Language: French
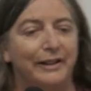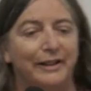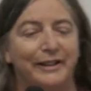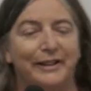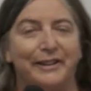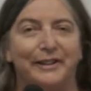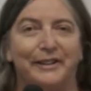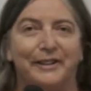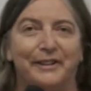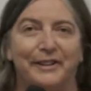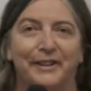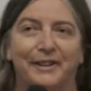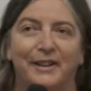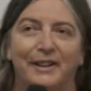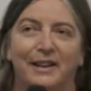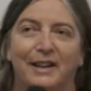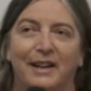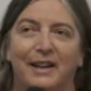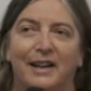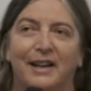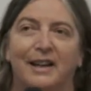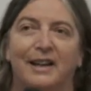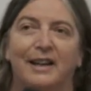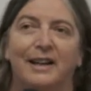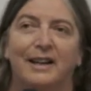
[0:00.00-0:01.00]
qu'ils euh,
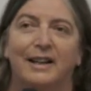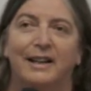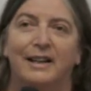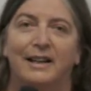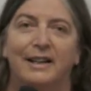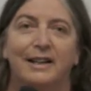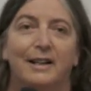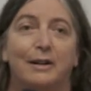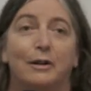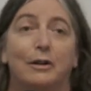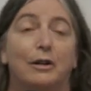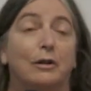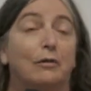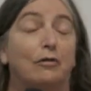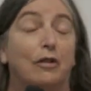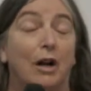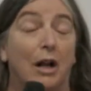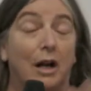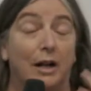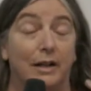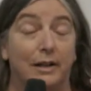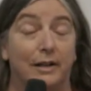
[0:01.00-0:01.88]
que euh, voilà,